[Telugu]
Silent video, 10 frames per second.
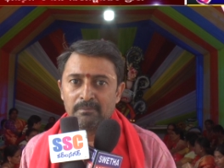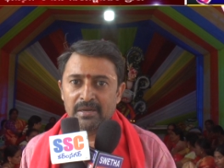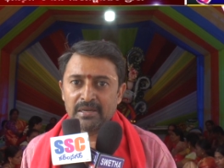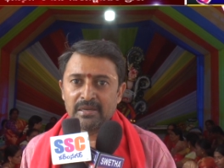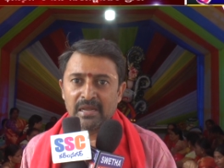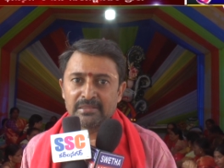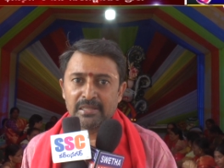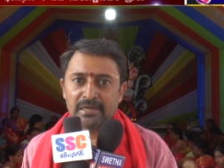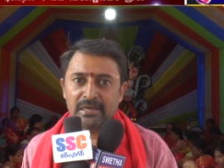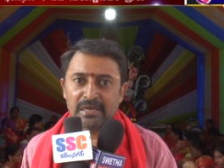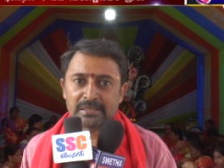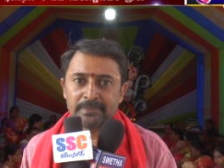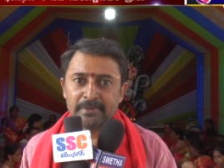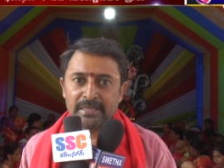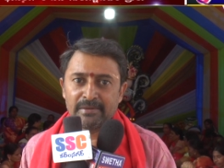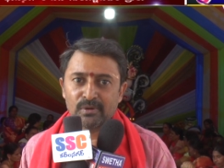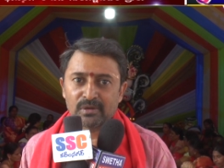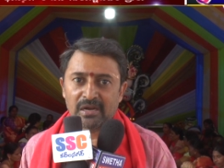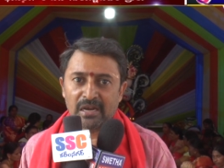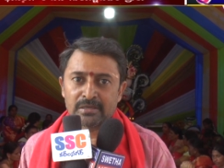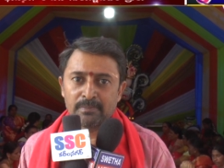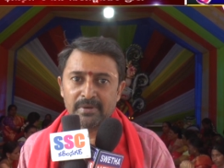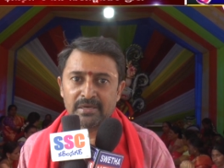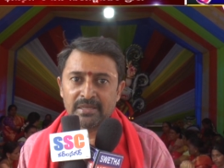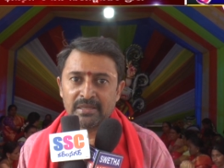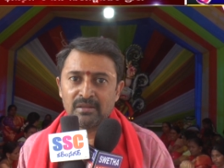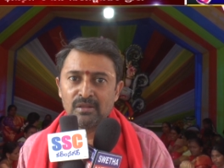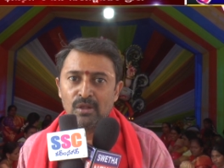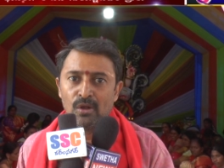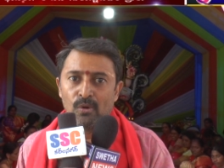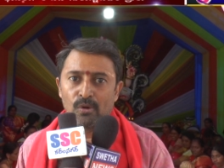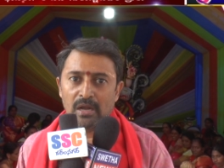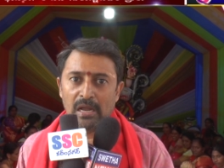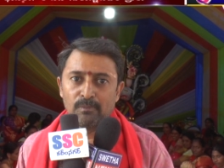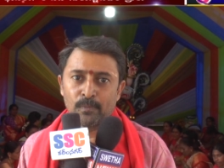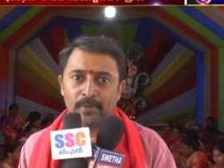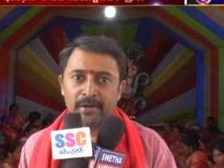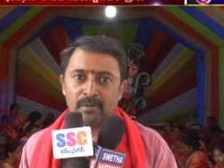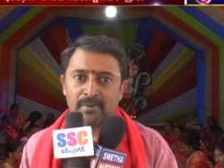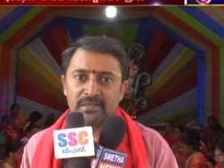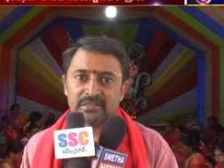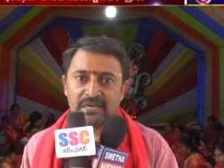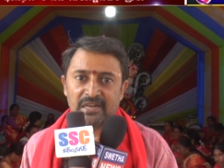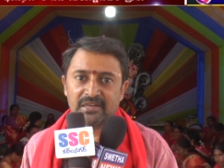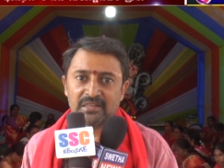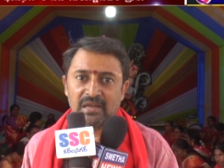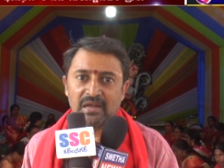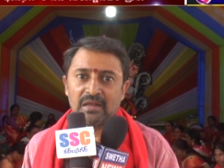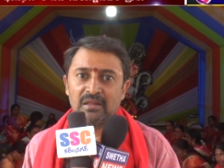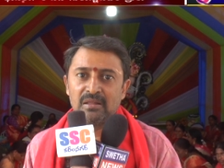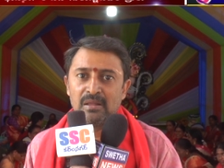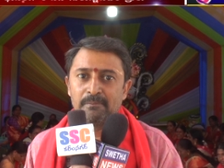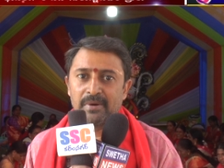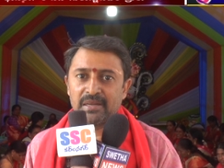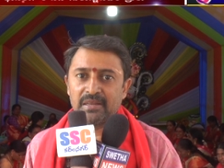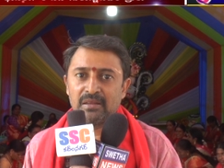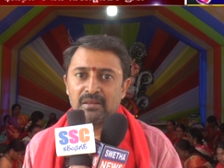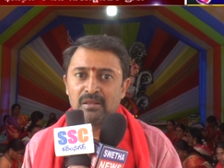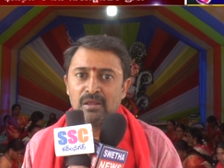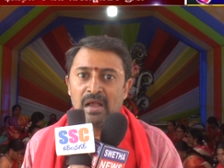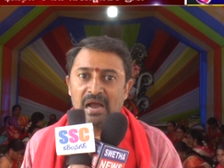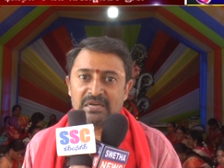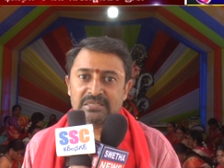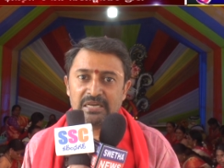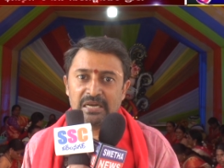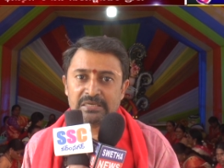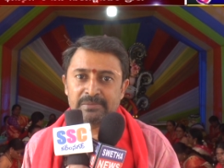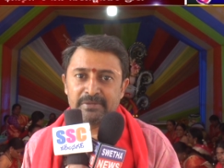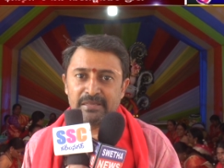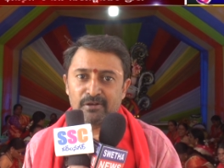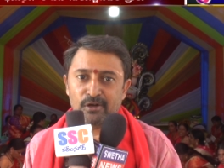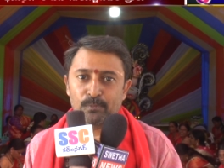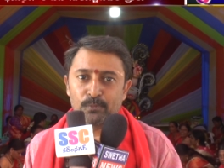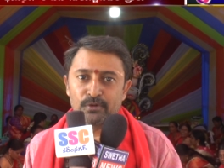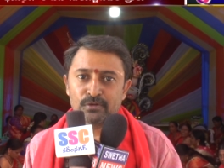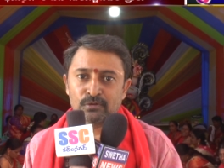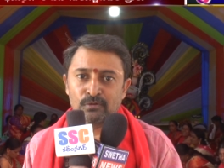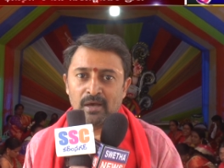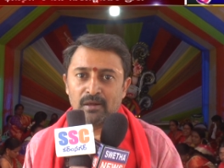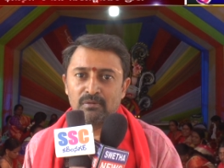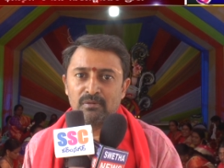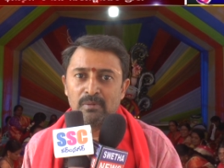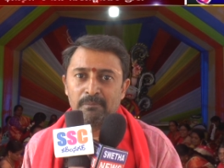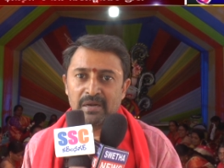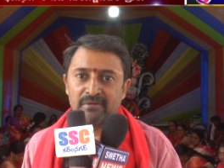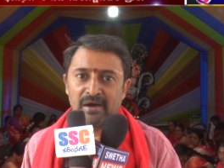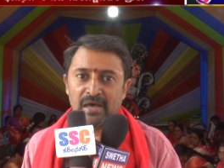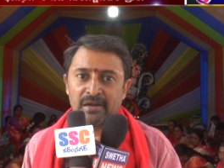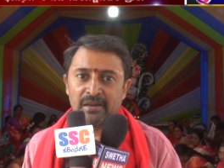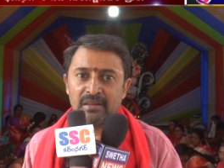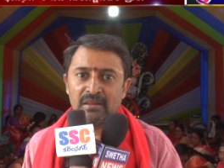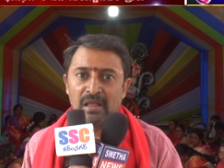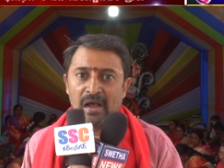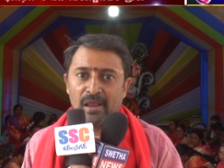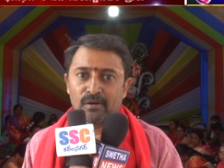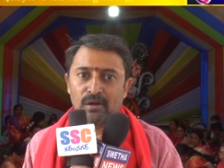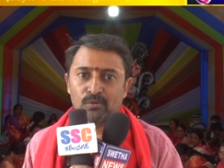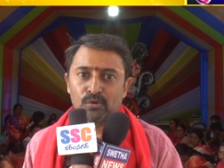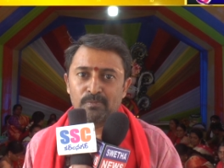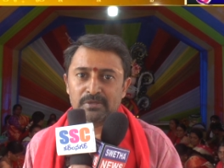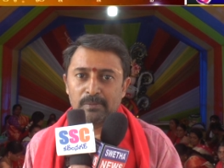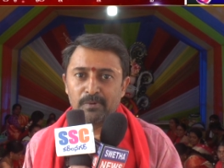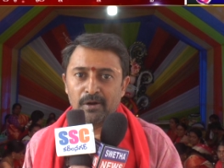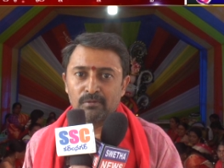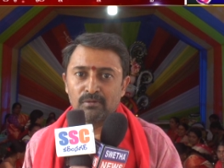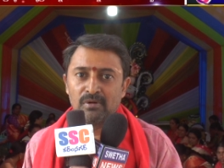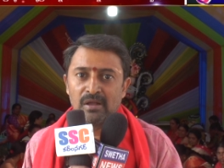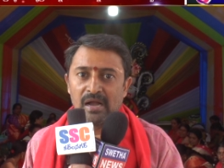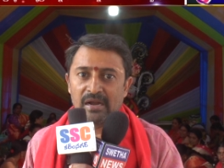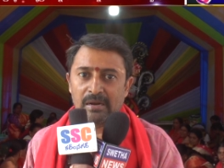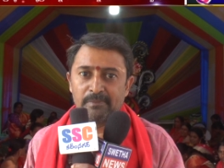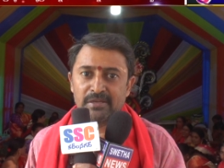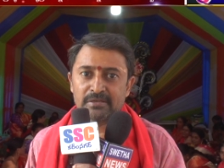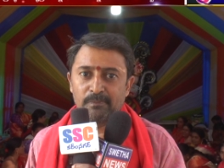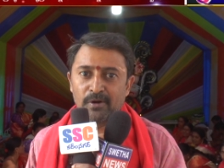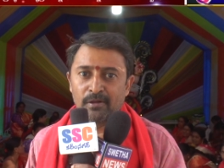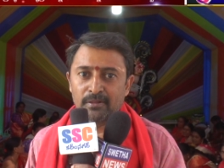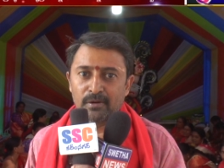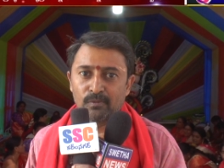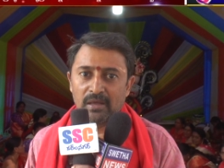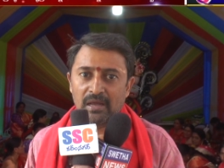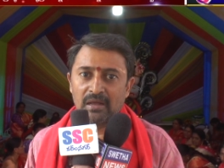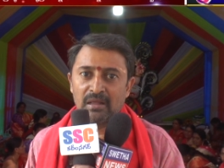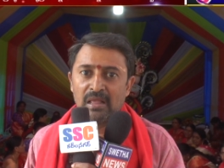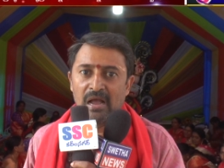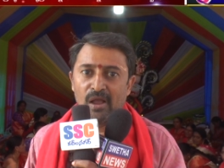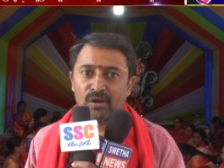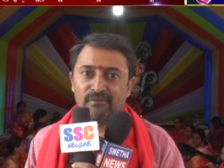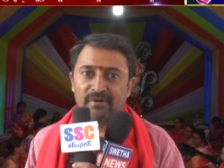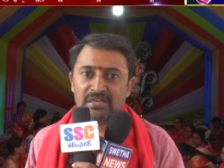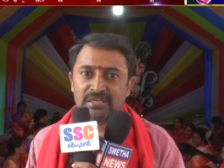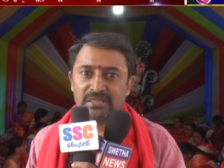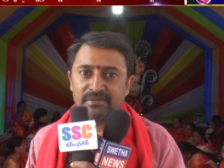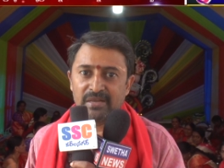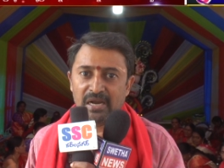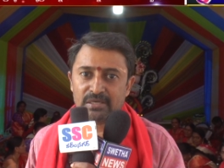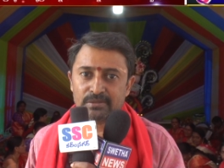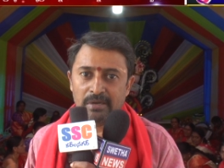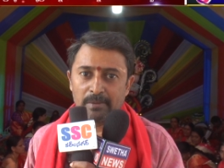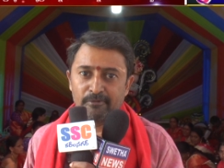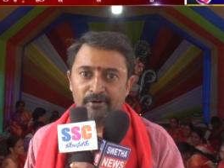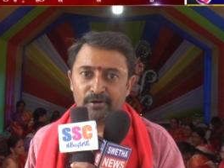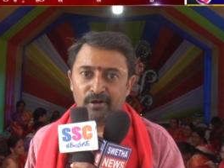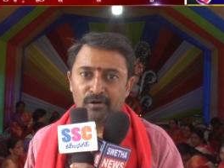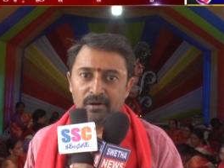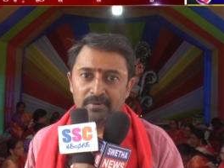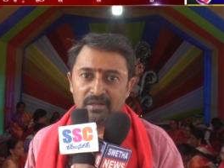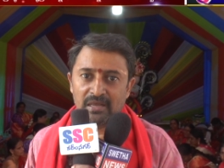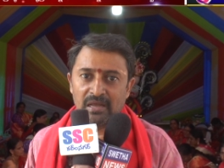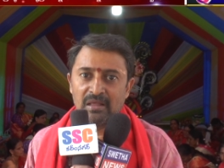మరి అందరికీ లక్ష్మీదేవి యొక్క కలశం పెట్టి ఒక ముప్పై రెండు మంది స్త్రీల చేత మరి అష్టలక్ష్మి దేవతలకు పూజిస్తున్నారు మరి వారిని ఆ యొక్క కుటుంబ సభ్యులను ఆ కమిటీ సభ్యులను అందరినీ కూడా ఆ యొక్క వరసిద్ధి వినాయక స్వామి వారికి అనుగ్రహం చేత